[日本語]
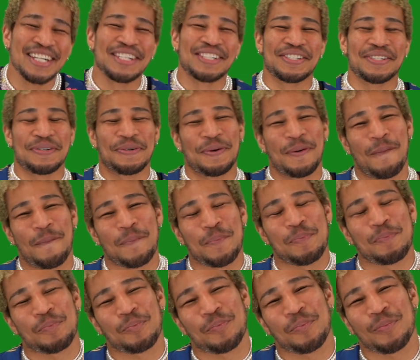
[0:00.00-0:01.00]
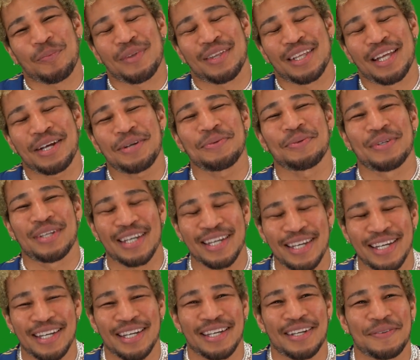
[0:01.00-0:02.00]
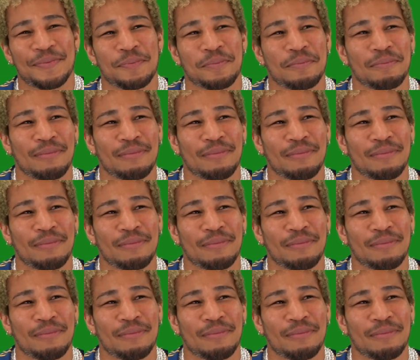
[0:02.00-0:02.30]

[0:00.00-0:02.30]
そう。なので、